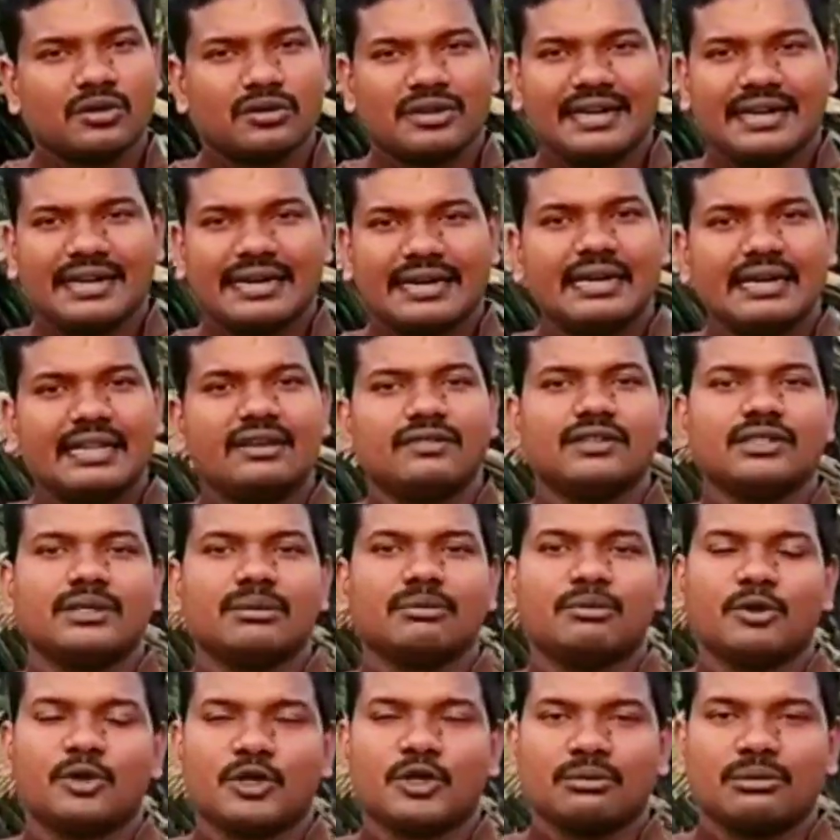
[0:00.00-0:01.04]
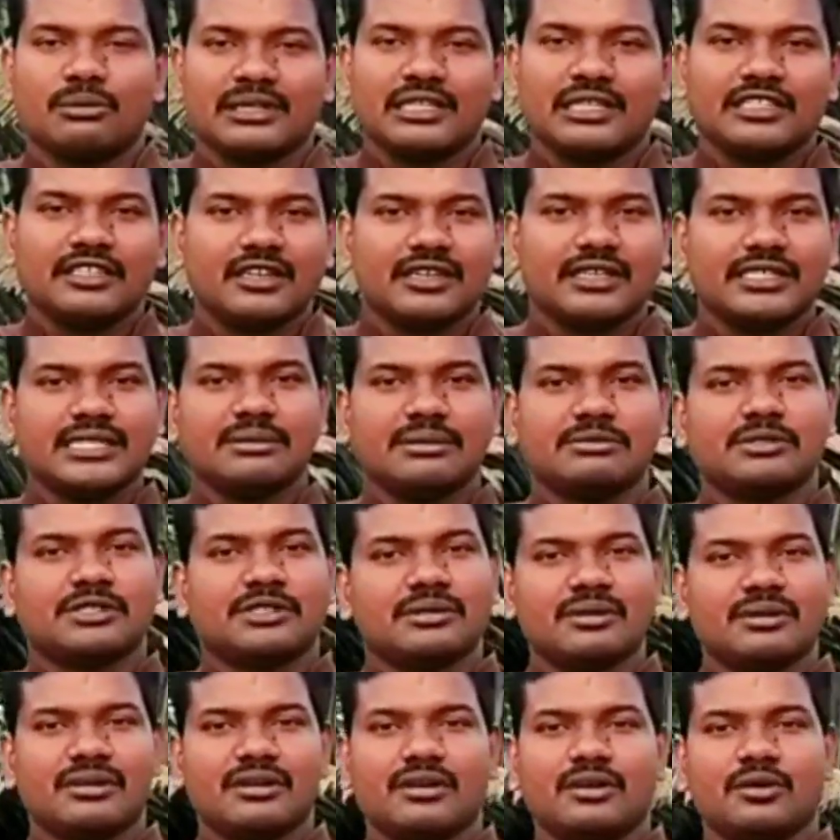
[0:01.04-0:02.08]
நெட்லேயே வந்து போட்டு பார்த்தா தெரியும் ஜெம்ஸ்
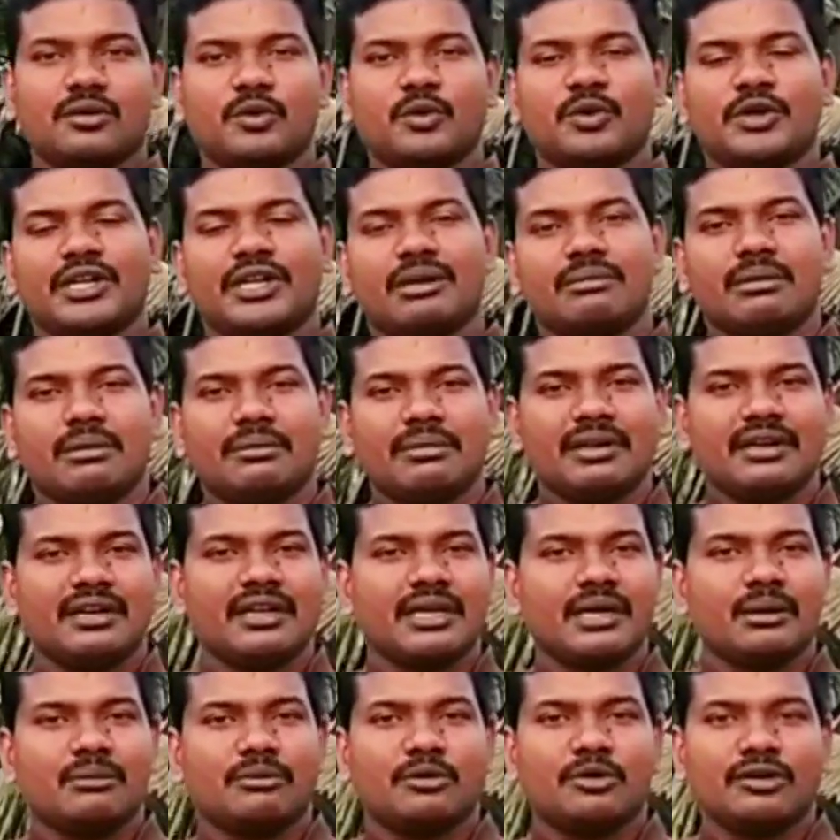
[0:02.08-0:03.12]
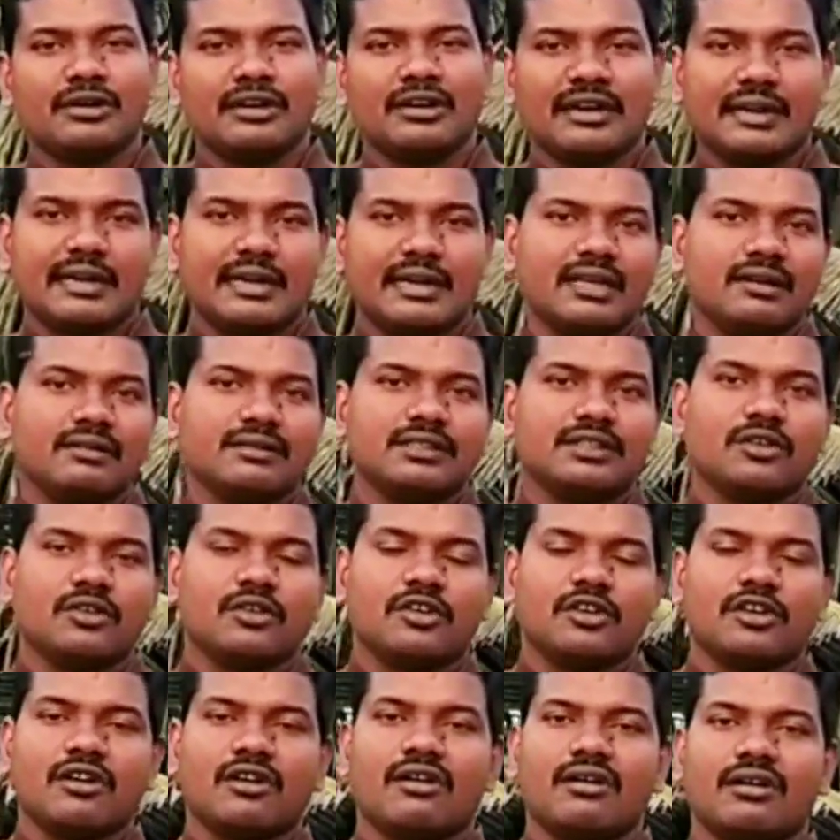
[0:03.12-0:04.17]
ஊழியம் அப்படின்னு நீங்கள் போட்டு நெட்லேயே வந்து
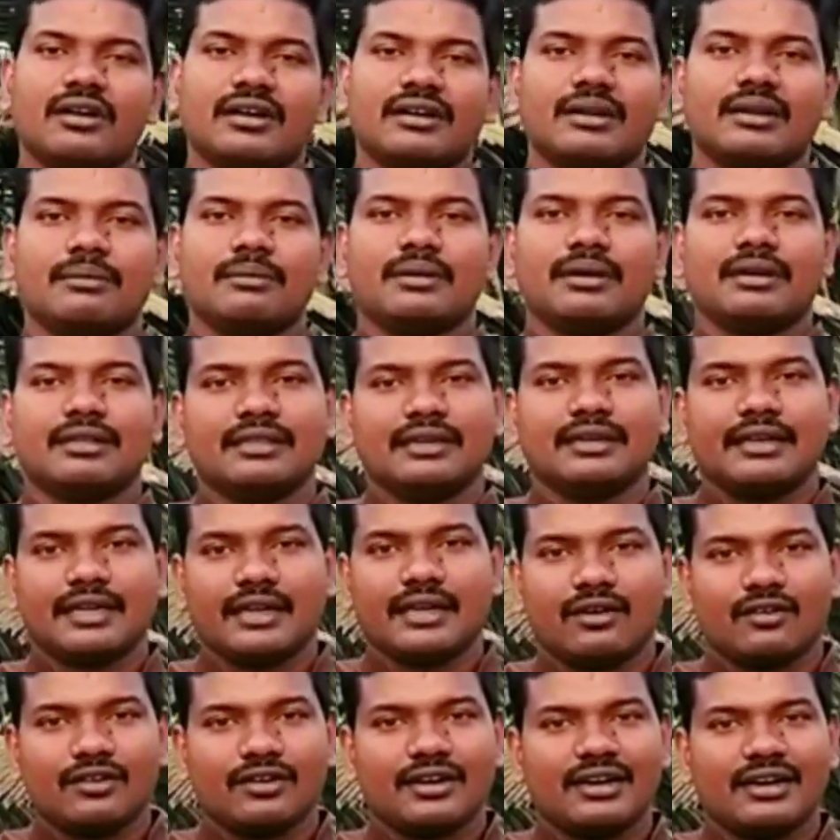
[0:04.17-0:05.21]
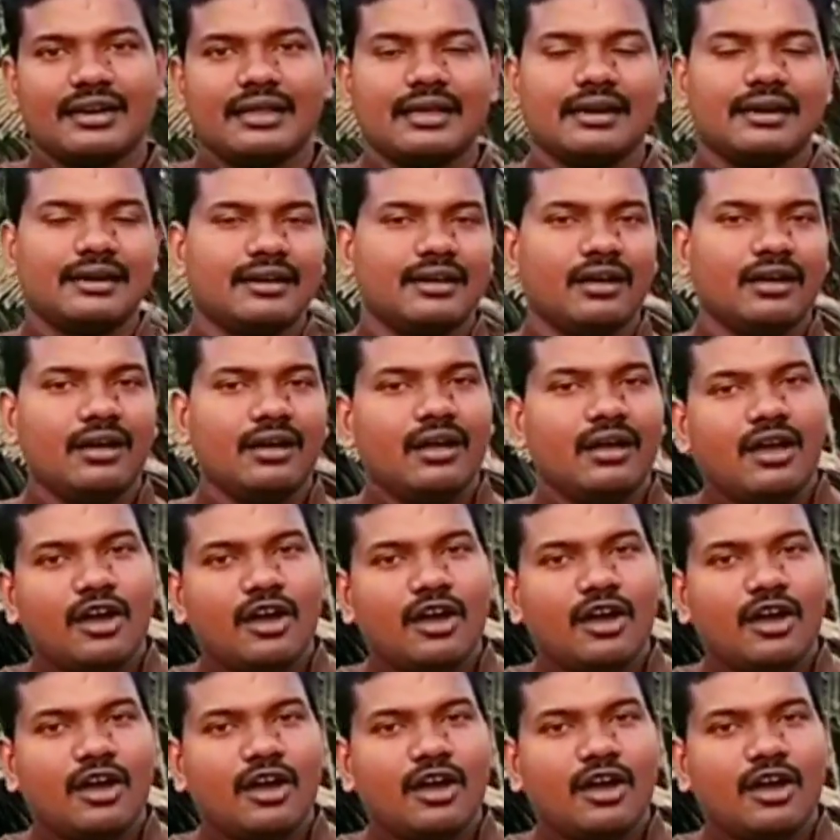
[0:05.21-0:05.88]
அவங்களுடைய காண்டாக்ட் நம்பர் எடுத்து நீங்கள் அவங்ககிட்ட டேரெக்டாக